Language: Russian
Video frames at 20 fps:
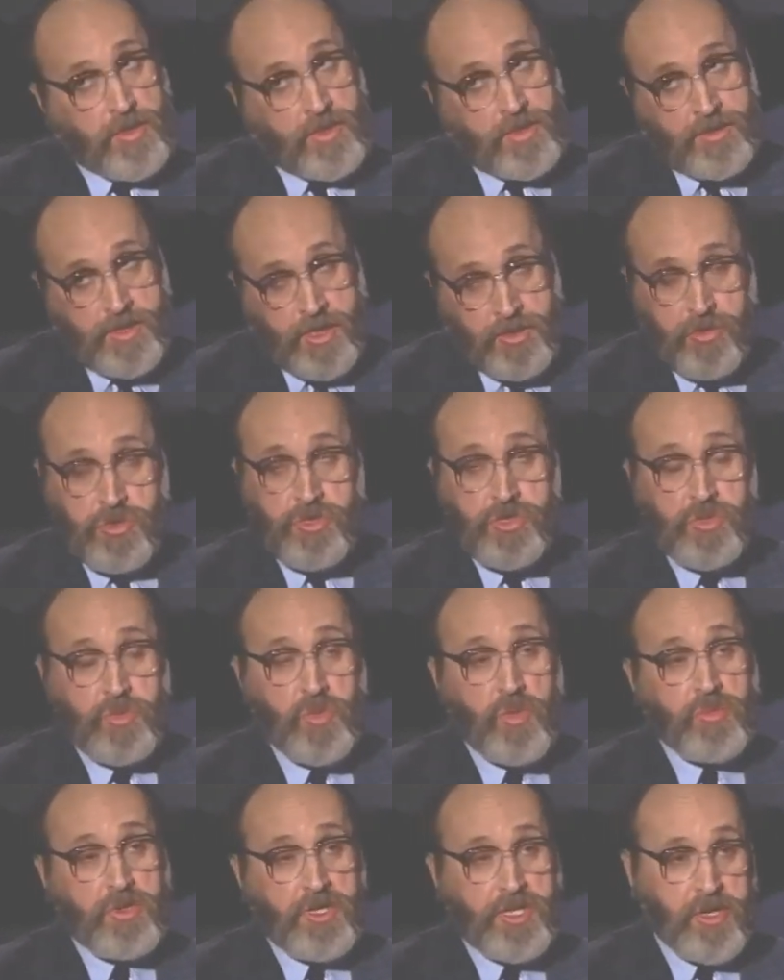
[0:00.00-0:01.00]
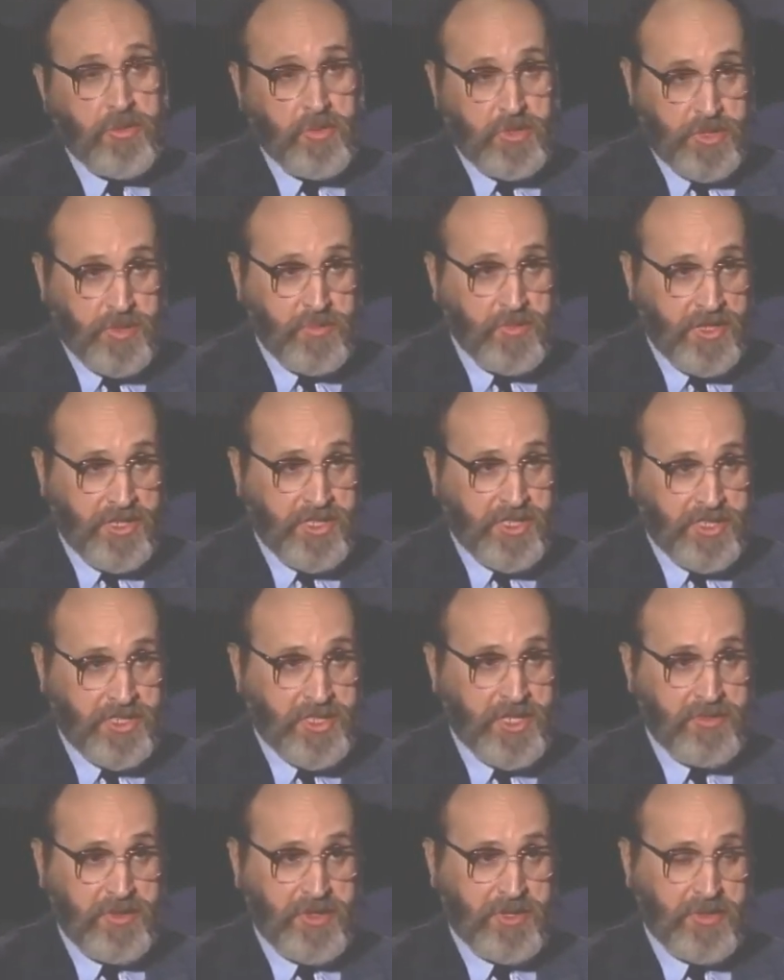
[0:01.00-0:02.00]
Кстати, очень добрый, хороший, милый
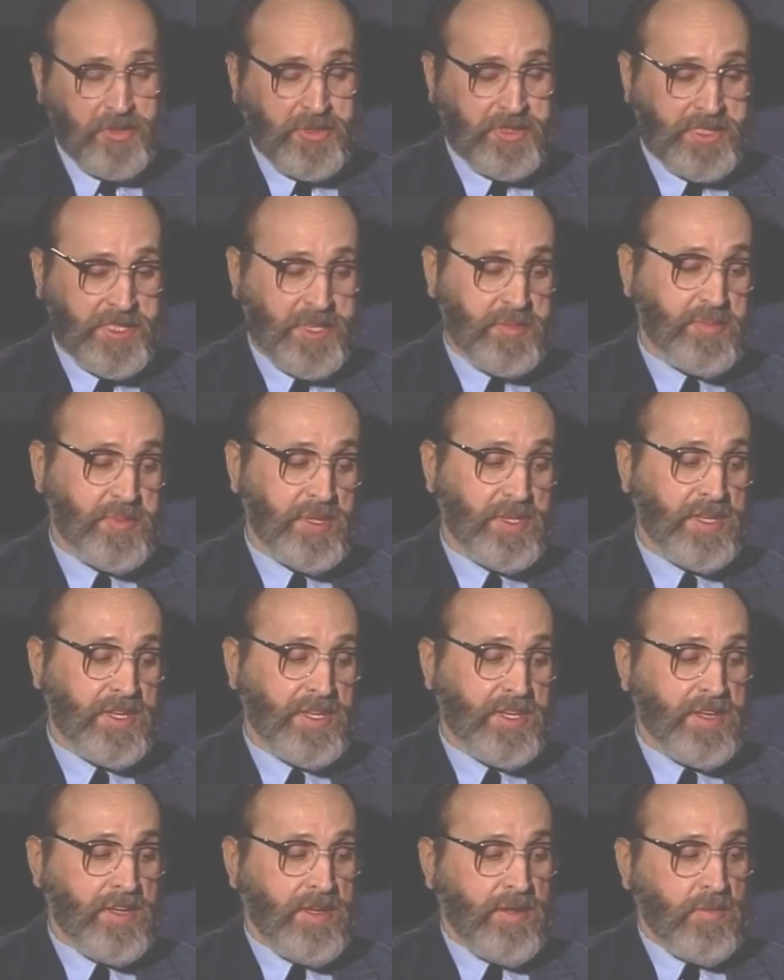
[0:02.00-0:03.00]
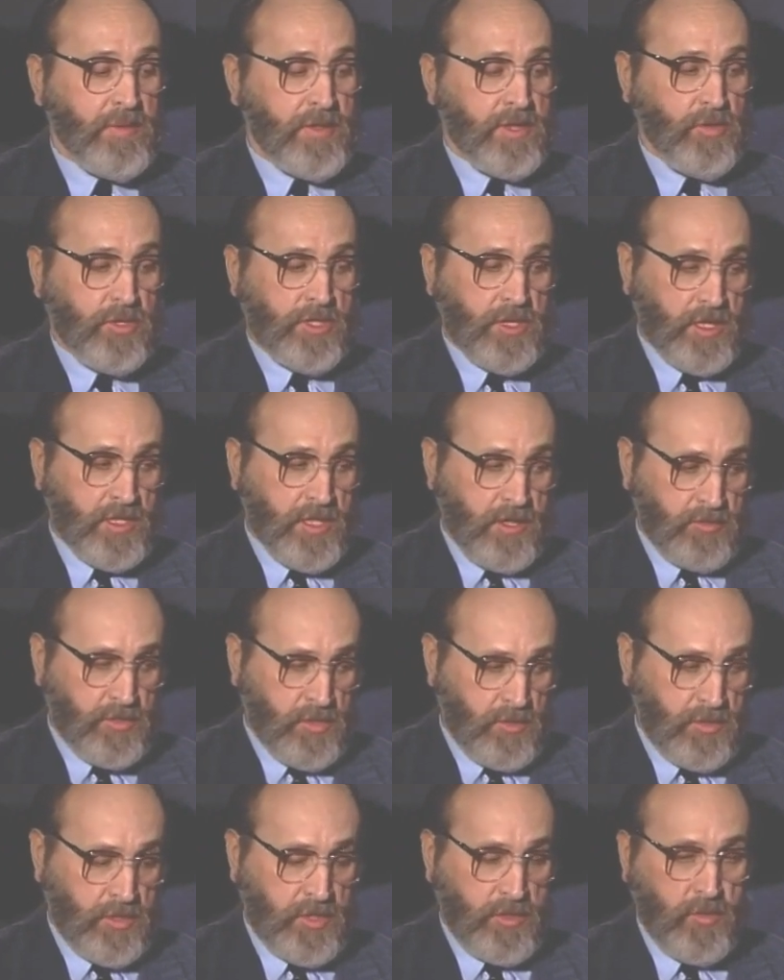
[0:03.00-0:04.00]
человек он сам был. И вот когда
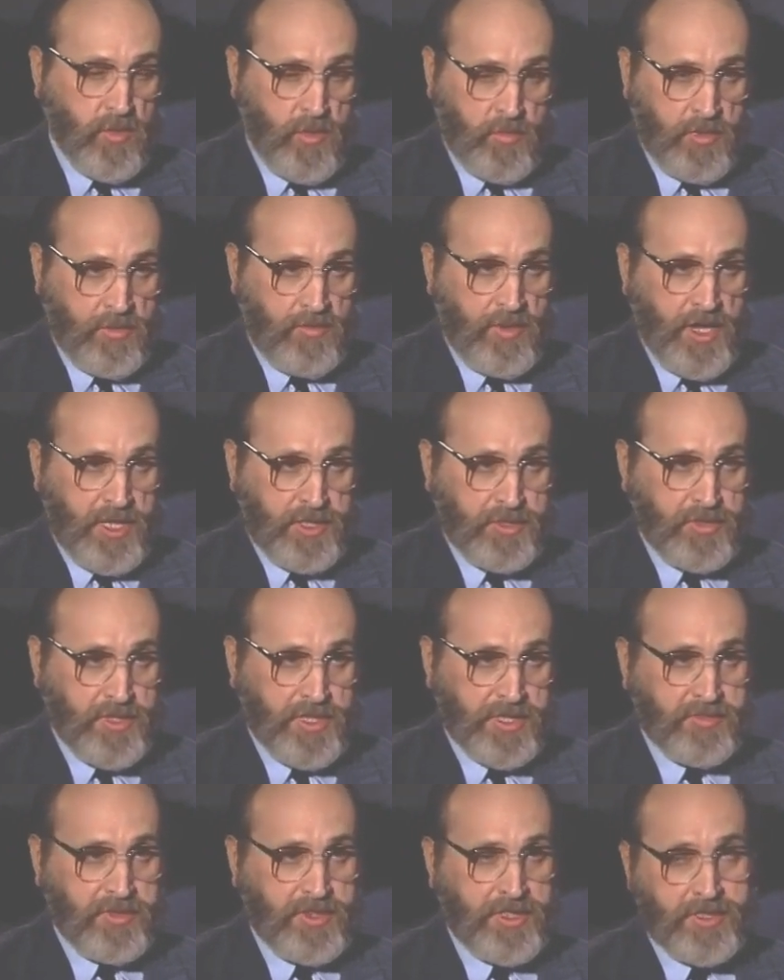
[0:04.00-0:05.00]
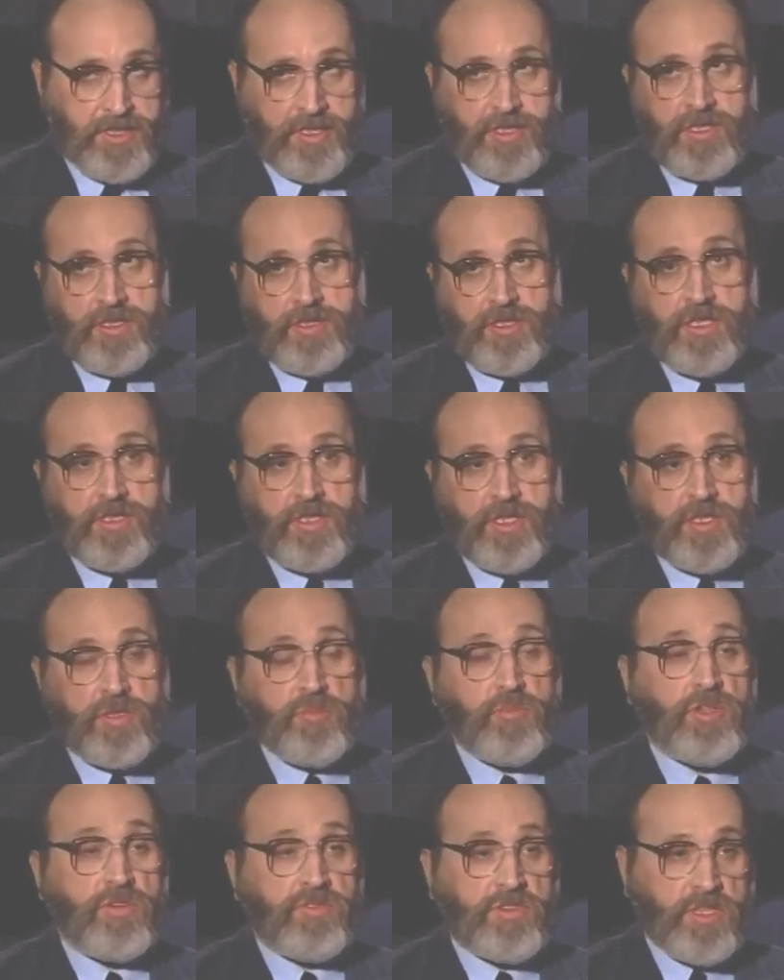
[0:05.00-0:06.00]
вдруг такой появляется у нас в России, естественно,
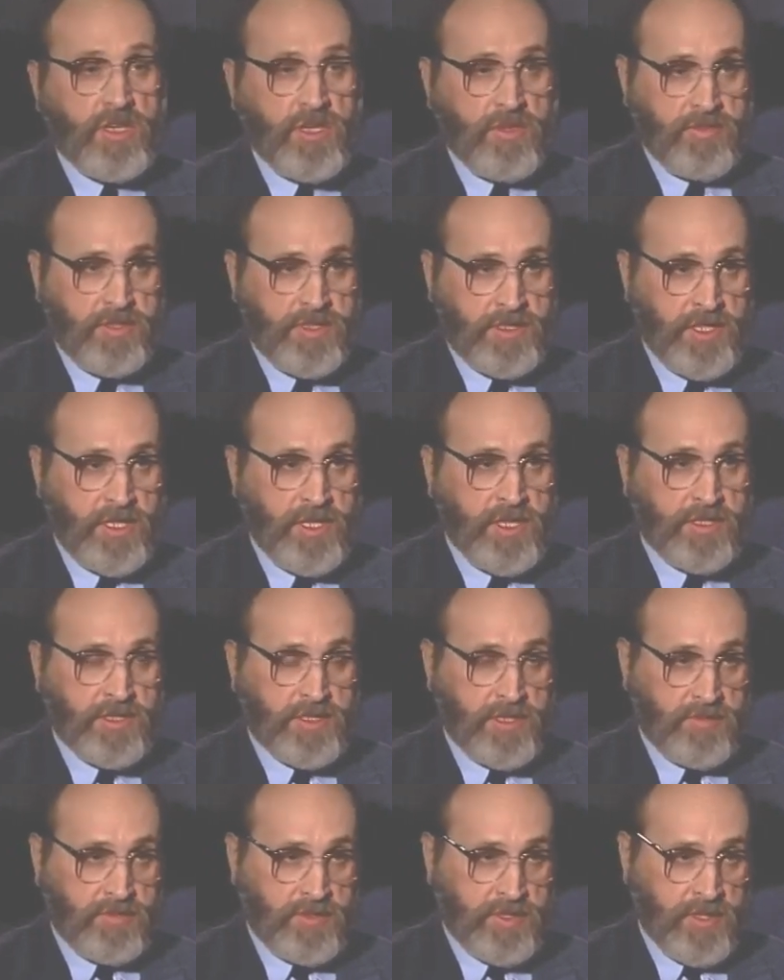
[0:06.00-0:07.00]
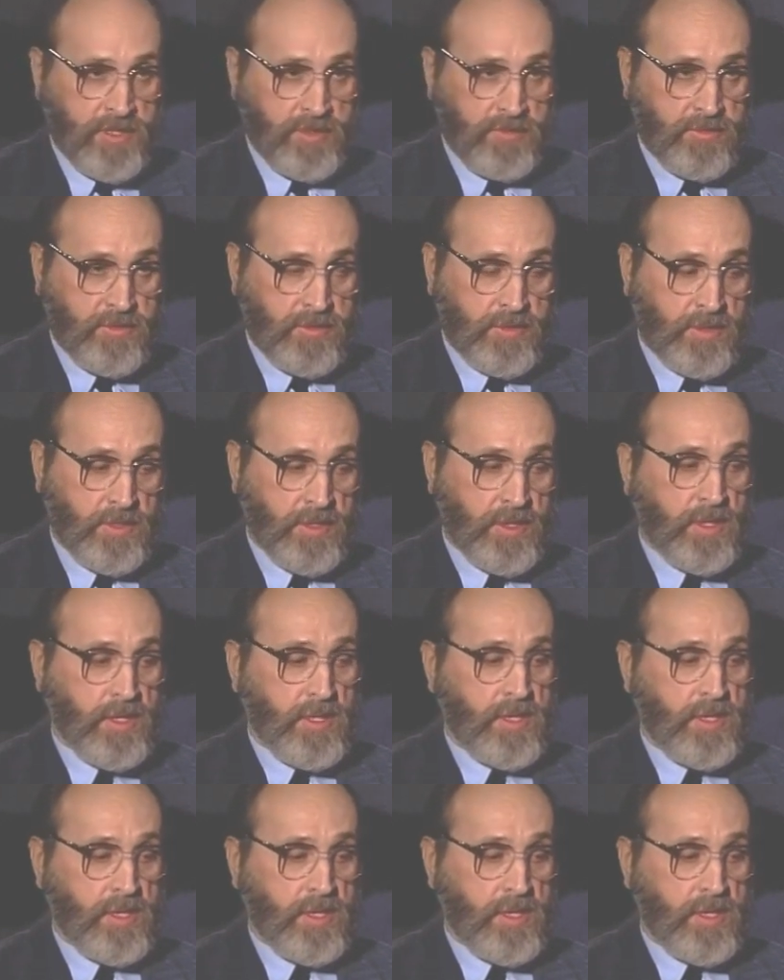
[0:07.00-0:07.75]
это был взрыв интереса и взрыв э,